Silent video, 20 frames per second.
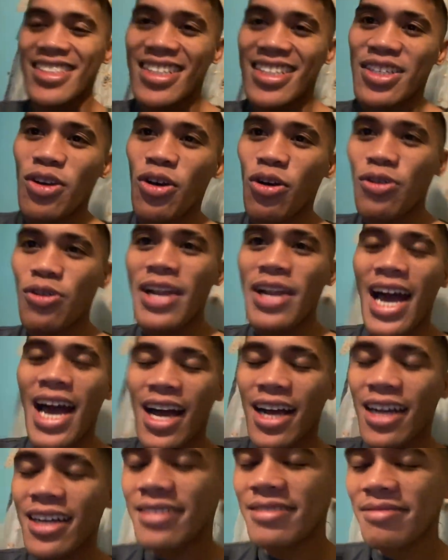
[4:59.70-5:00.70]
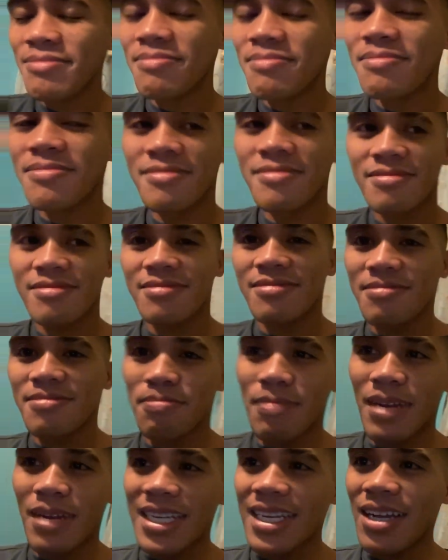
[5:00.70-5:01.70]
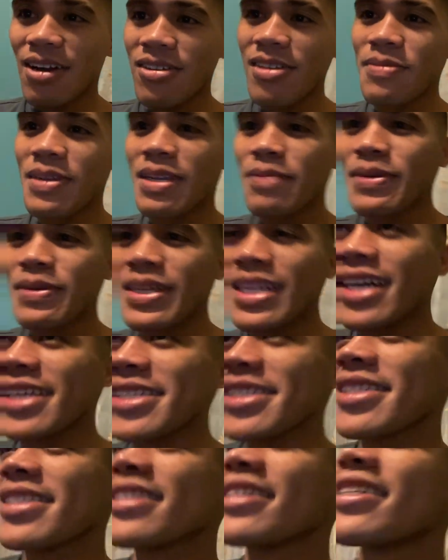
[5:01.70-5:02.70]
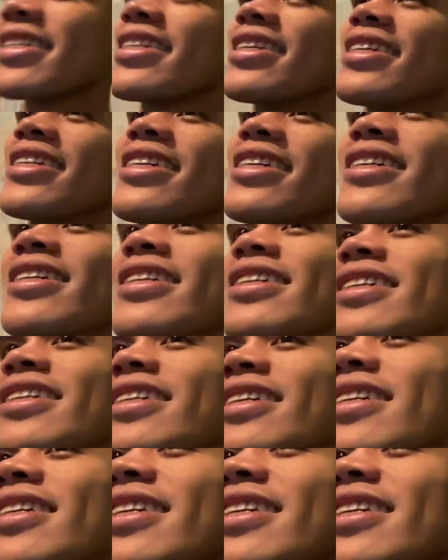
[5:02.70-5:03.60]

Yoko na. Balik na ako ng Pilipinas. Ay, say, my